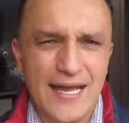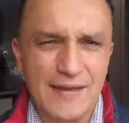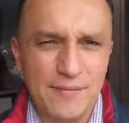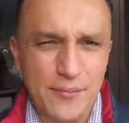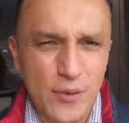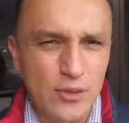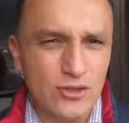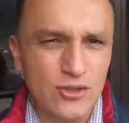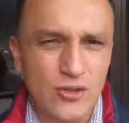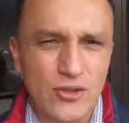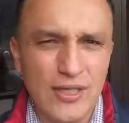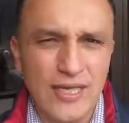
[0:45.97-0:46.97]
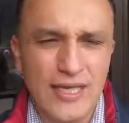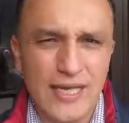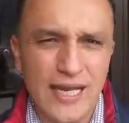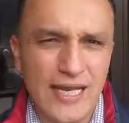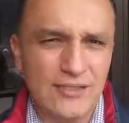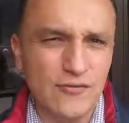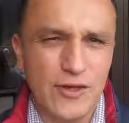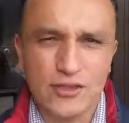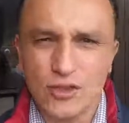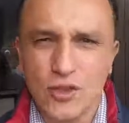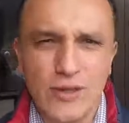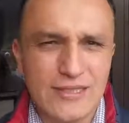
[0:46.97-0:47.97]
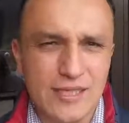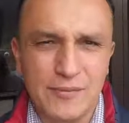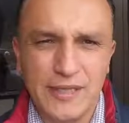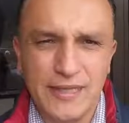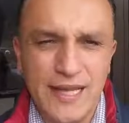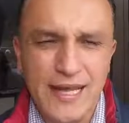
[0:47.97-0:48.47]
impulso y el esfuerzo no va a servir